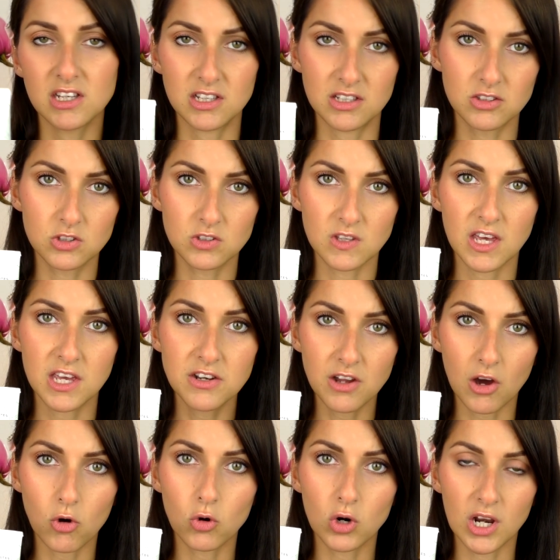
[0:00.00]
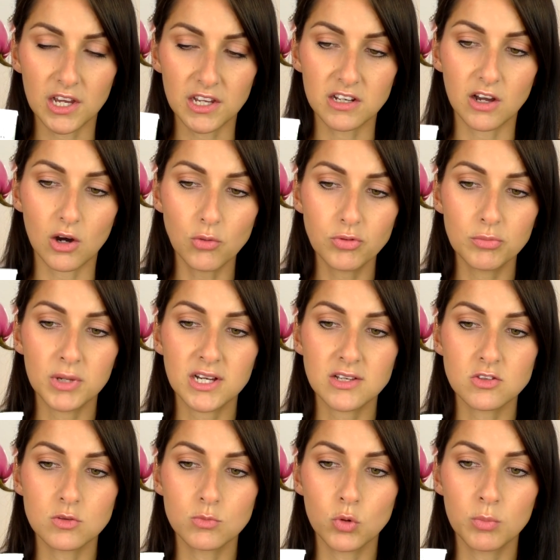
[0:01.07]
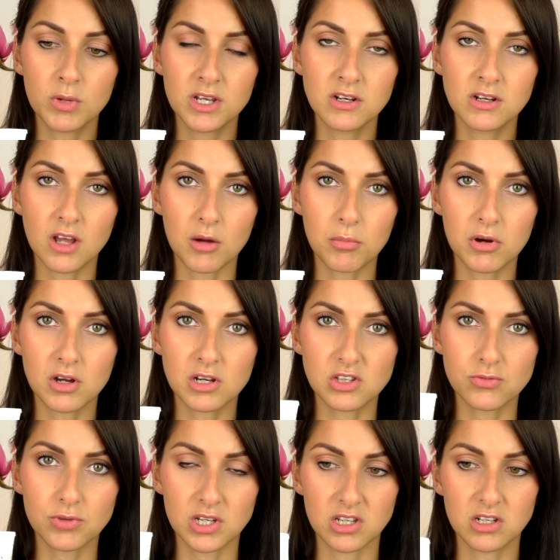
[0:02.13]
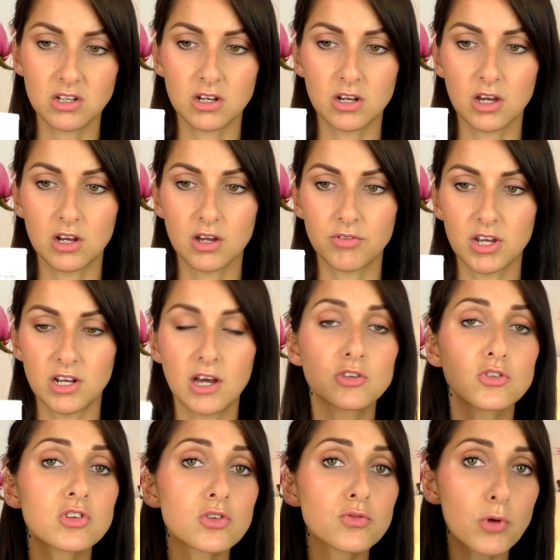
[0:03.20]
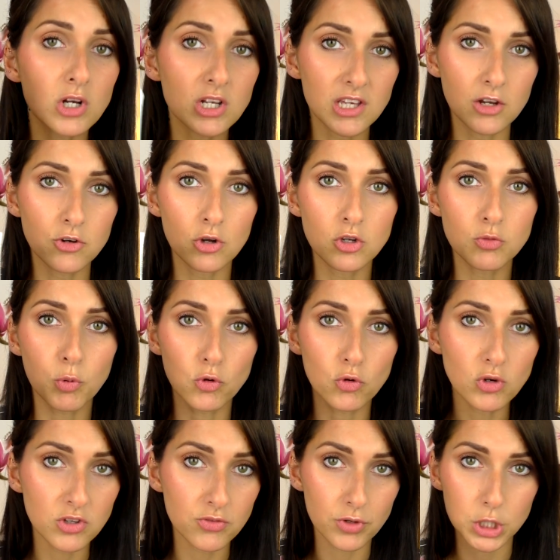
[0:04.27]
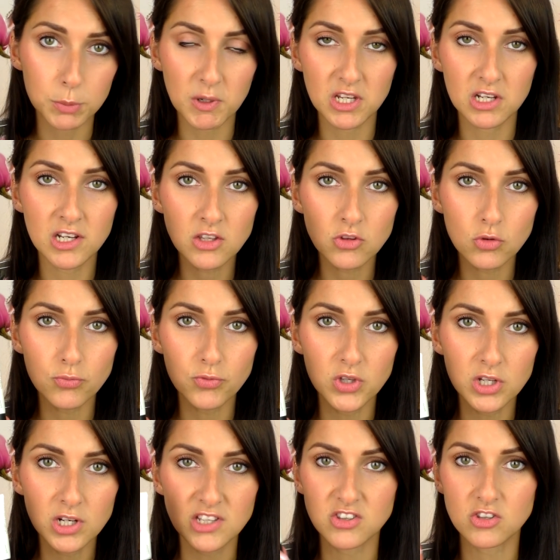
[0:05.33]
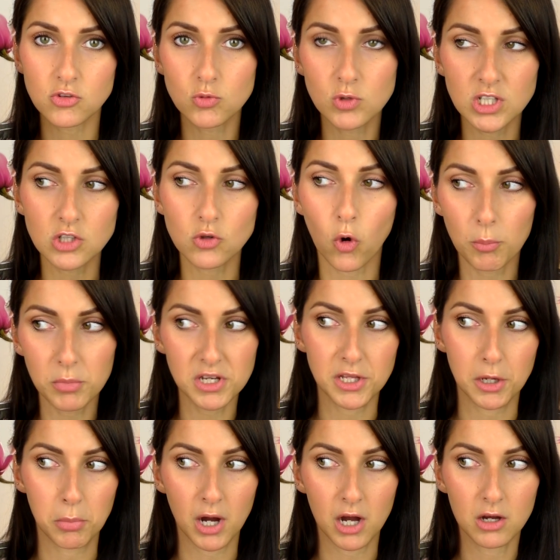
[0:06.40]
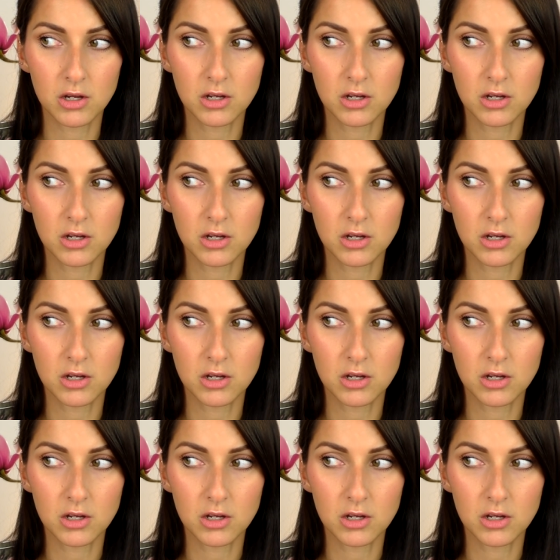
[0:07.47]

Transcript: Es hält auch leicht auf im ersten Moment, aber das vergeht dann nach einer Weile. Also es ist wirklich ein tolles Produkt, es verspricht nicht zu viel, es ist nur nicht kombinierbar.